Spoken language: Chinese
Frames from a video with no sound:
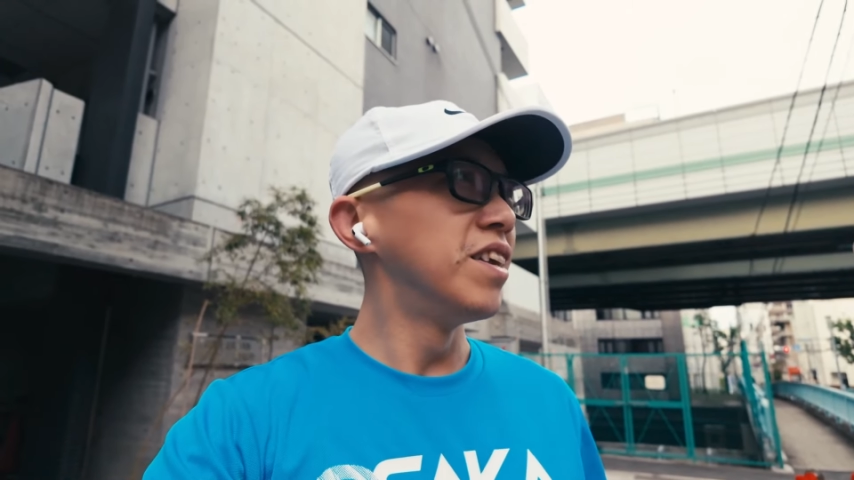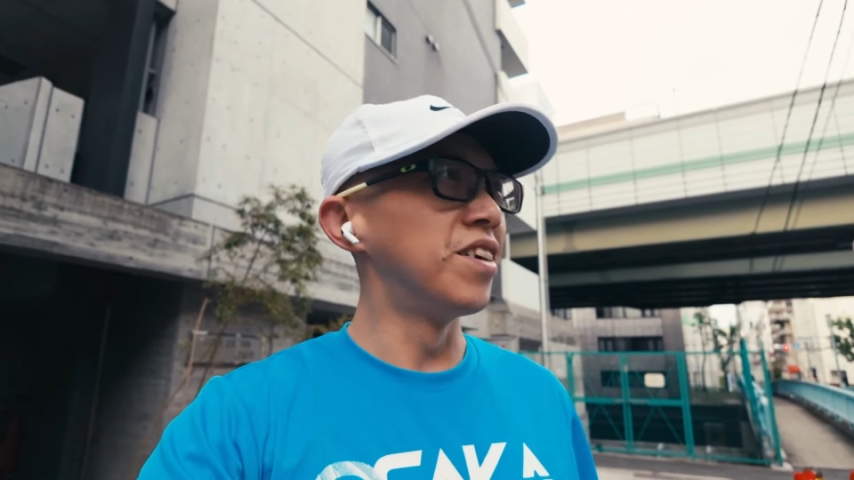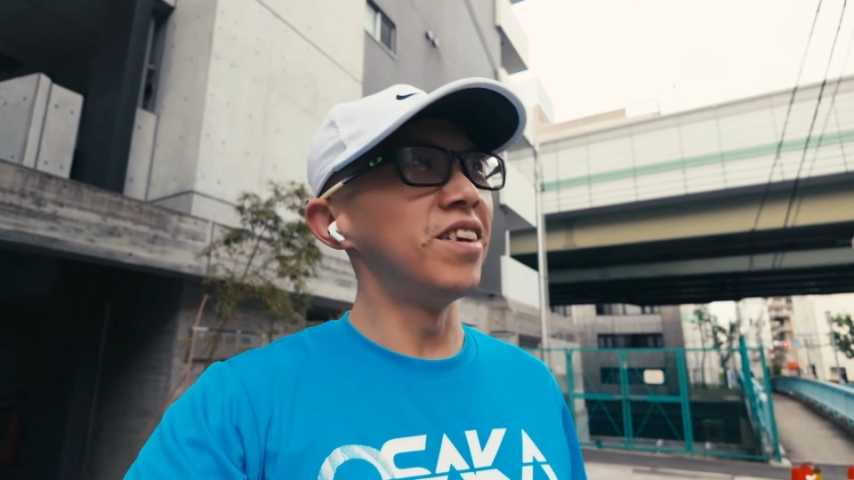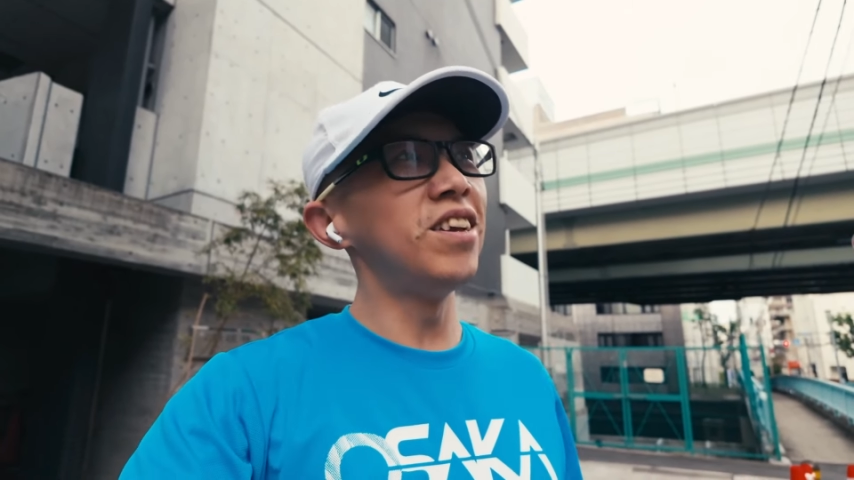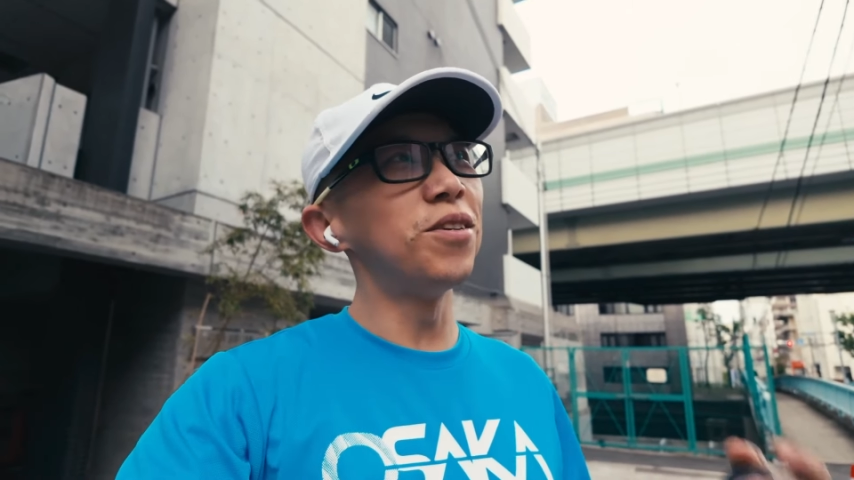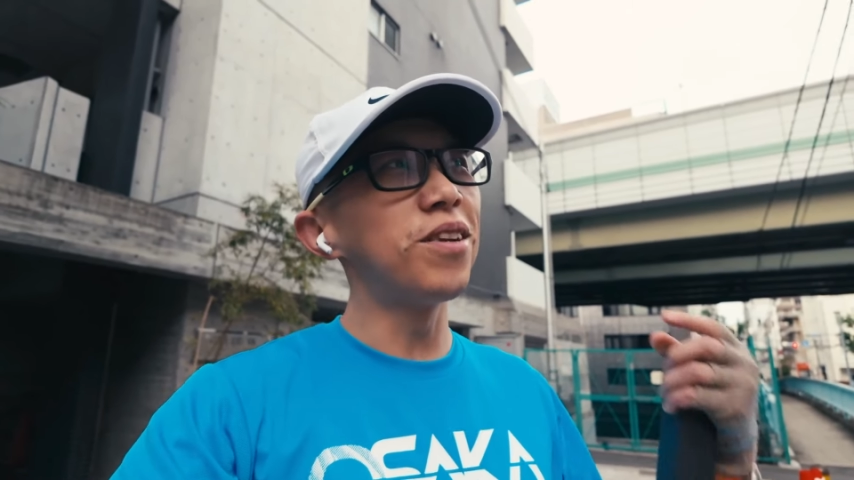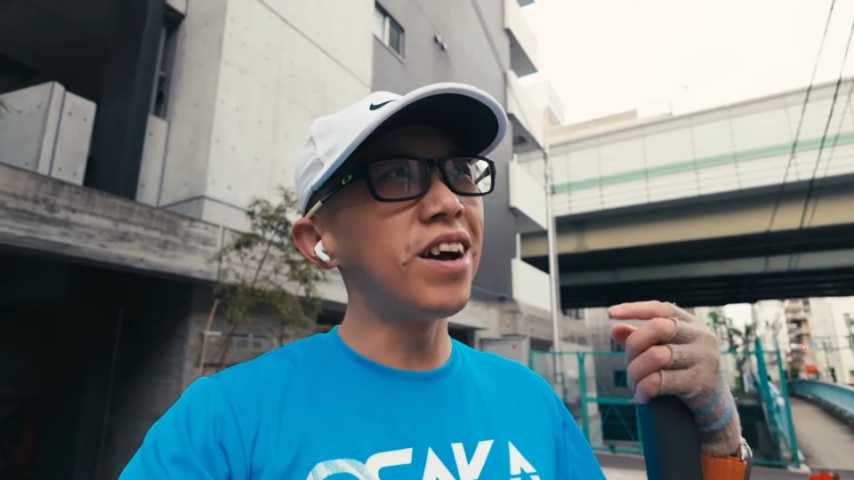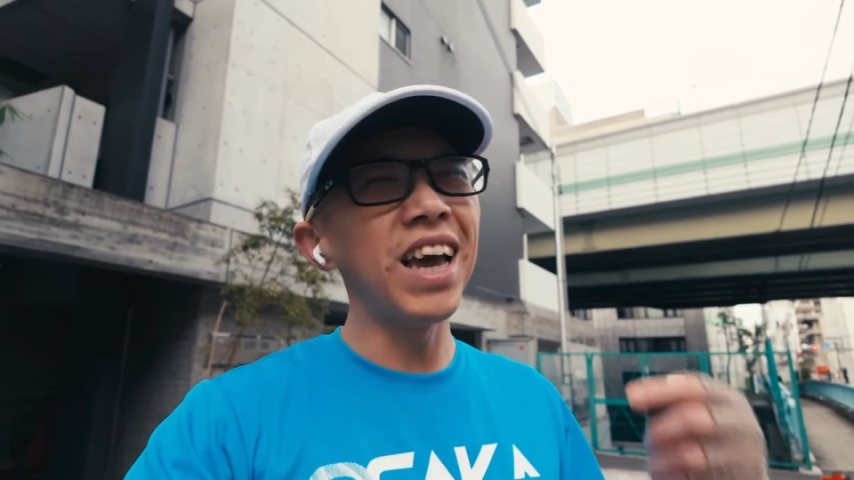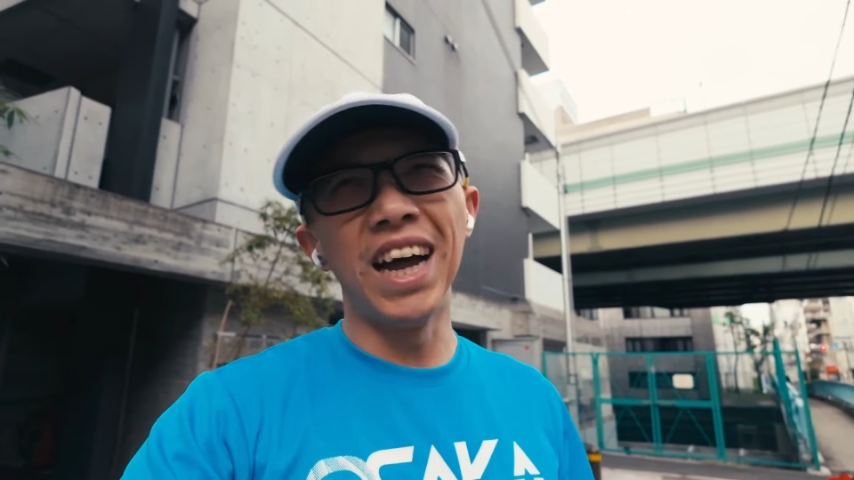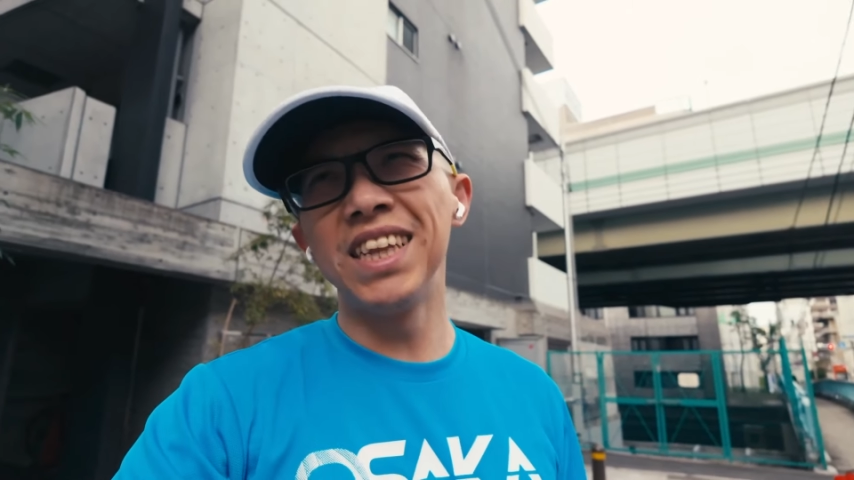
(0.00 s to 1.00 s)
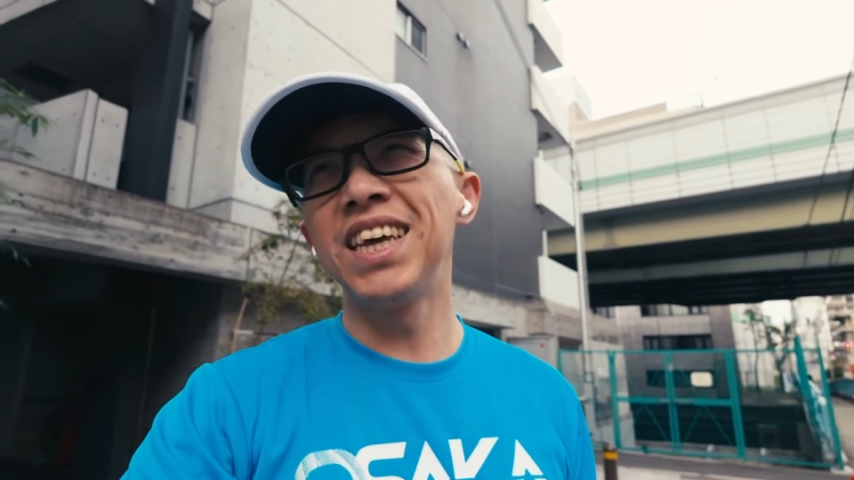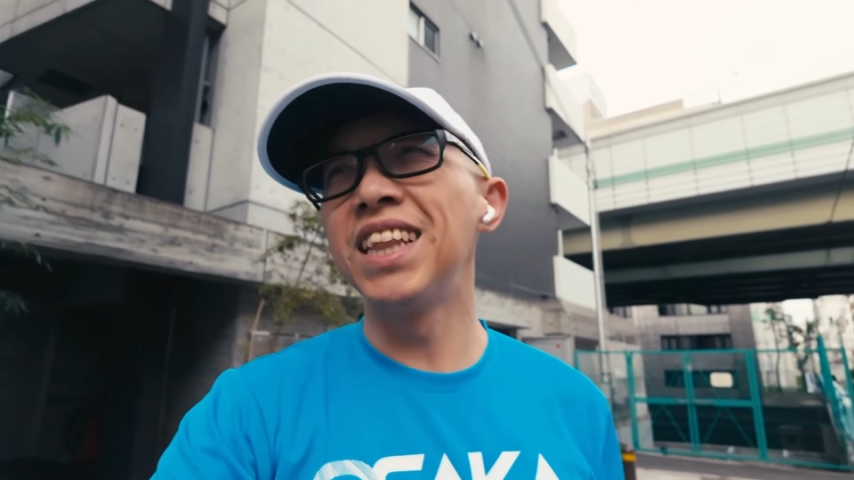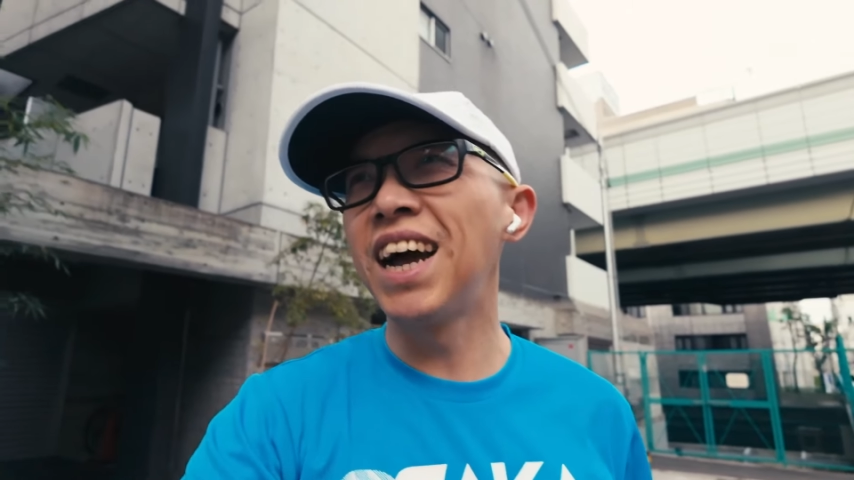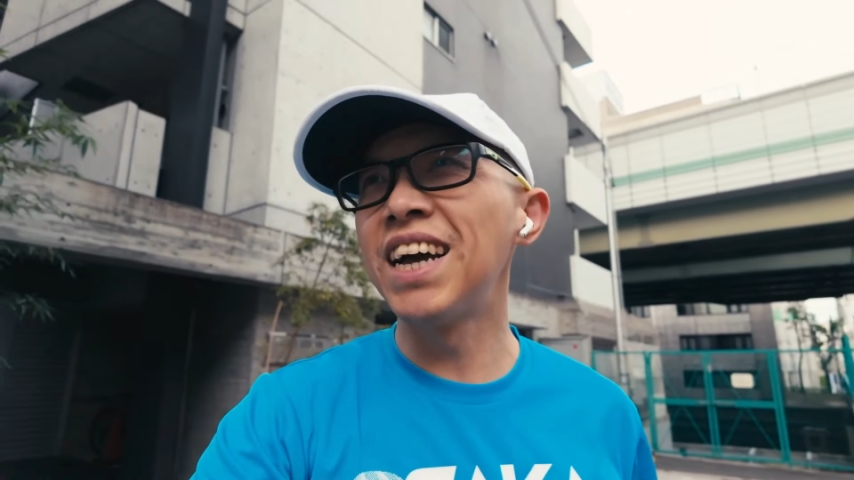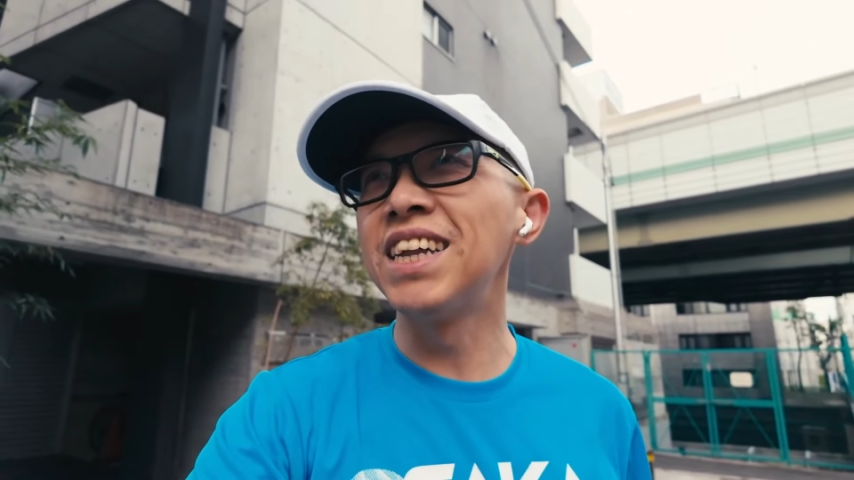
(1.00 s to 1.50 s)
就是一受伤呀，
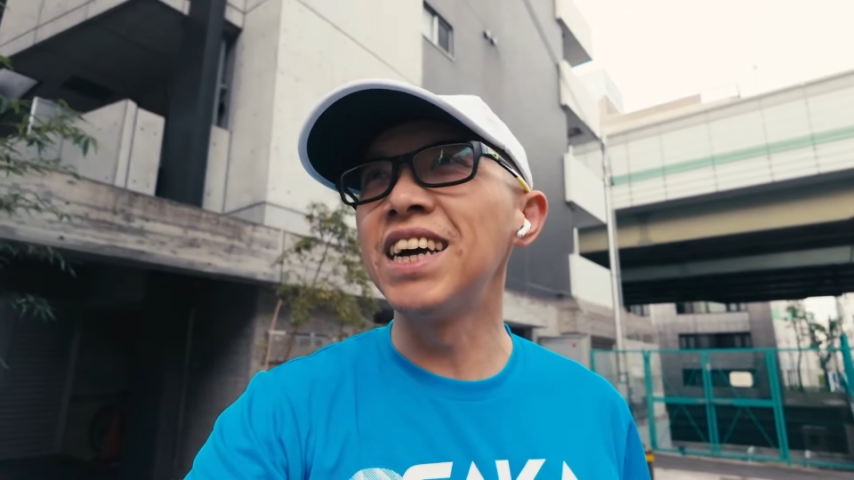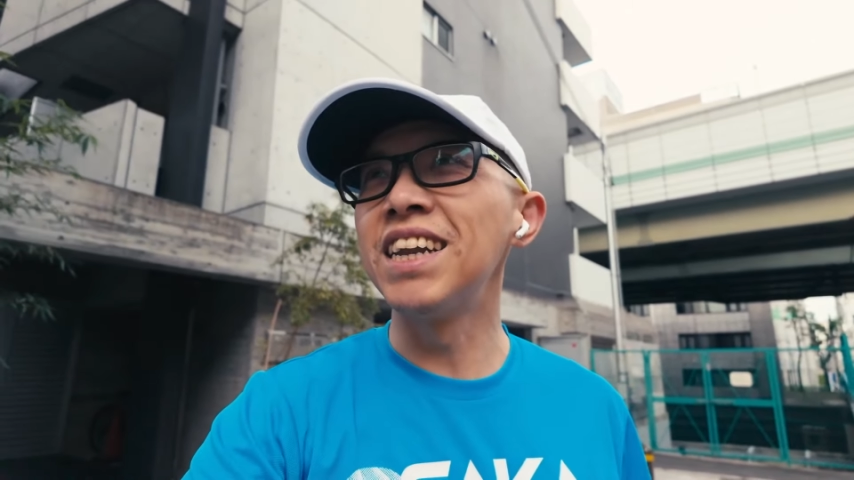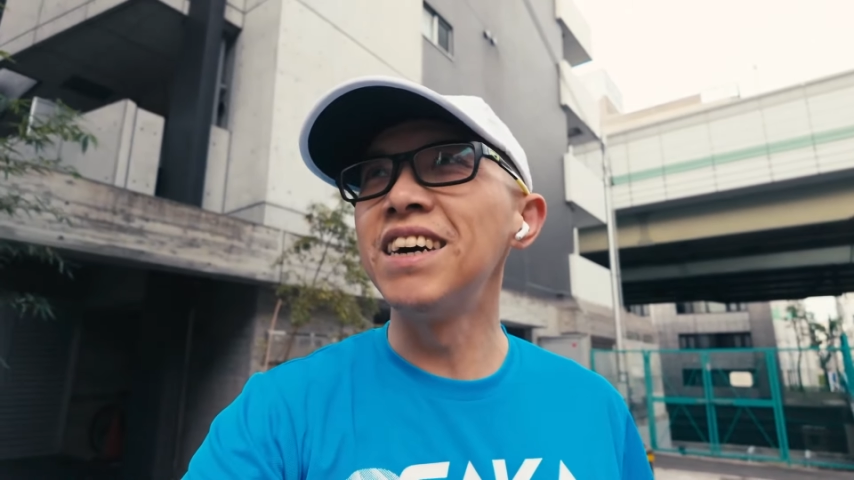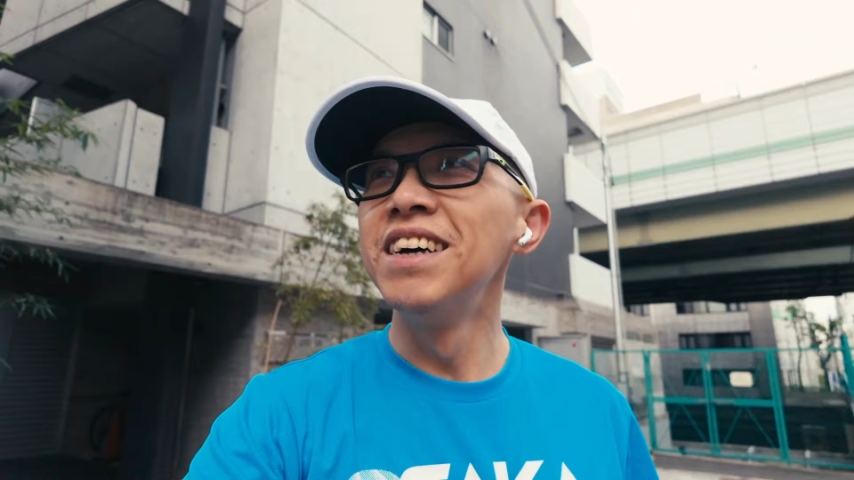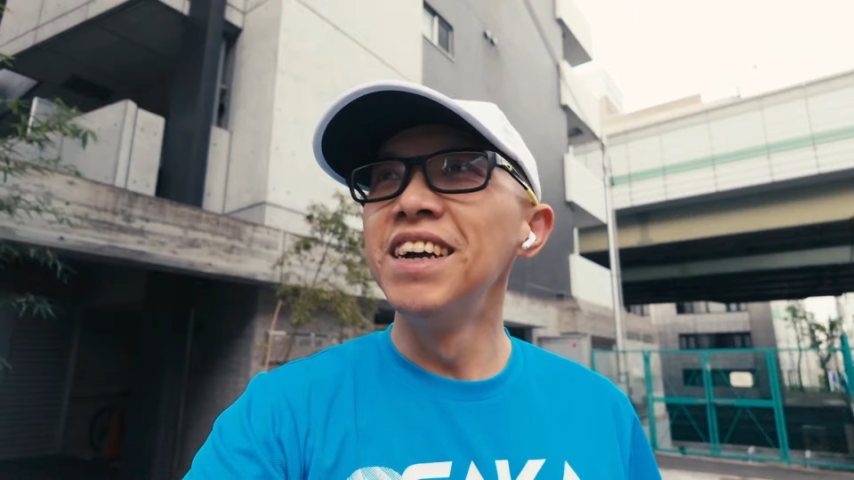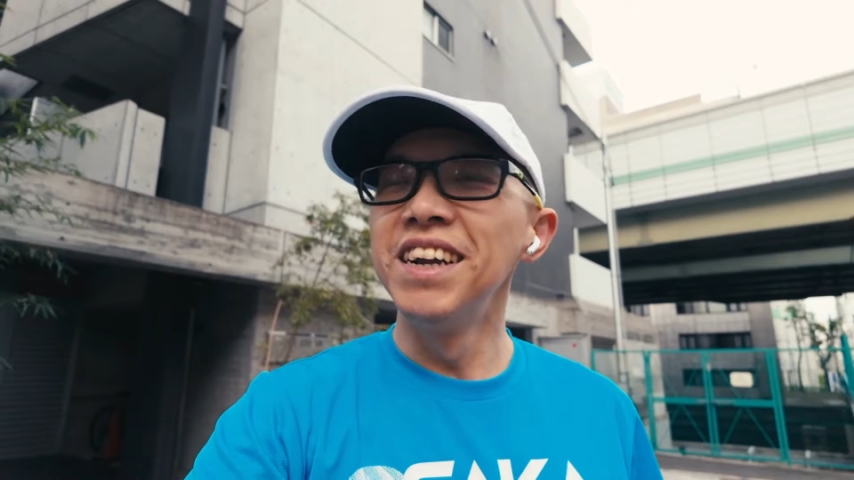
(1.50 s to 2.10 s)
天塌下来了。